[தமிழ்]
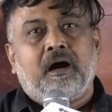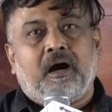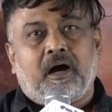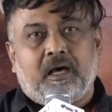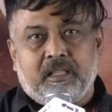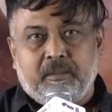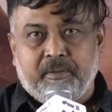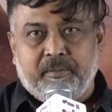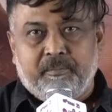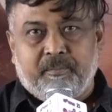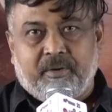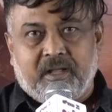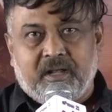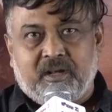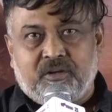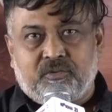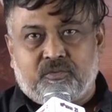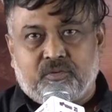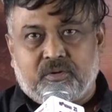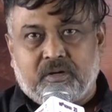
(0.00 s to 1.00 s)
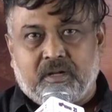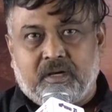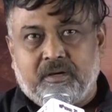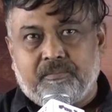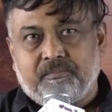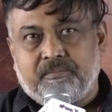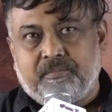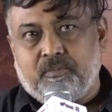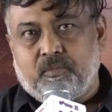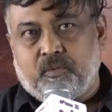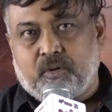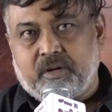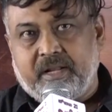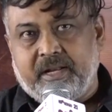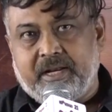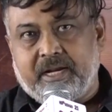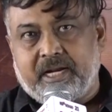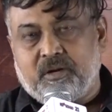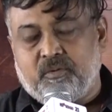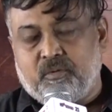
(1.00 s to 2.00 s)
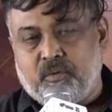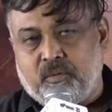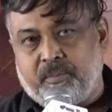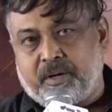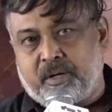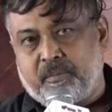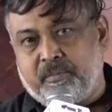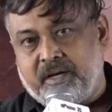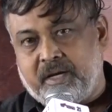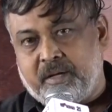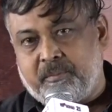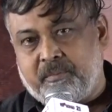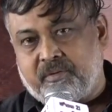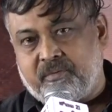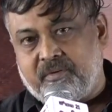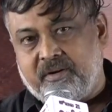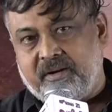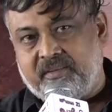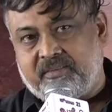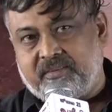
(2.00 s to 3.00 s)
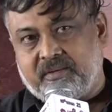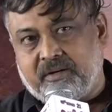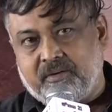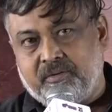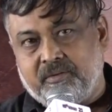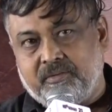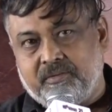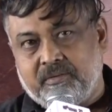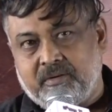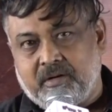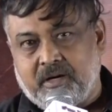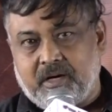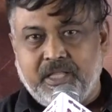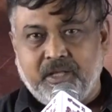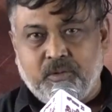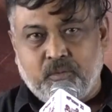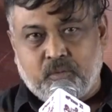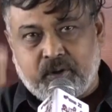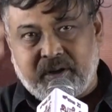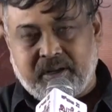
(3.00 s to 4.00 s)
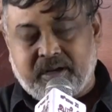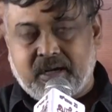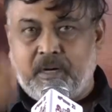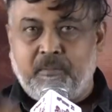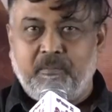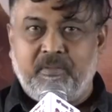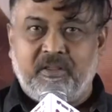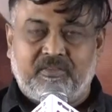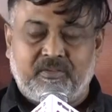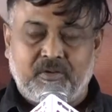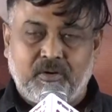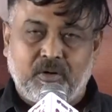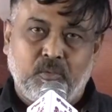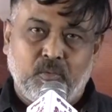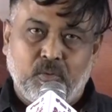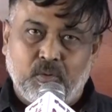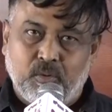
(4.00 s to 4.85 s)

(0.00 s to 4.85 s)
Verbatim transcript: மாதிரி பாலன் சொன்னால் ஒரே நேரத்தில் ஓம் படமும் ஏன் படம் ரிலீஸ் ஆகும் அதே ஒரே காம்ப்ளெக்ஸில்